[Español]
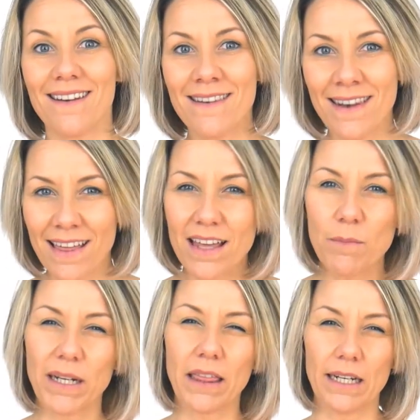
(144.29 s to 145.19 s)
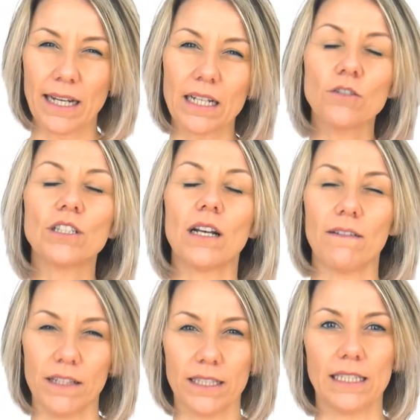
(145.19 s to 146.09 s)
nada para acercarnos a
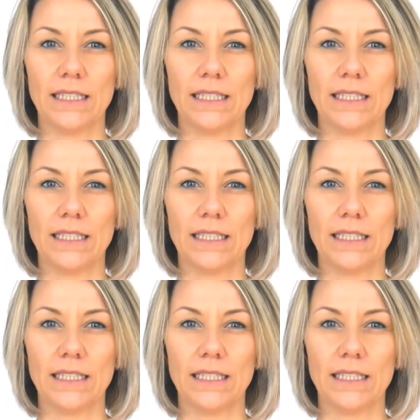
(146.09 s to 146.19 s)
la vida que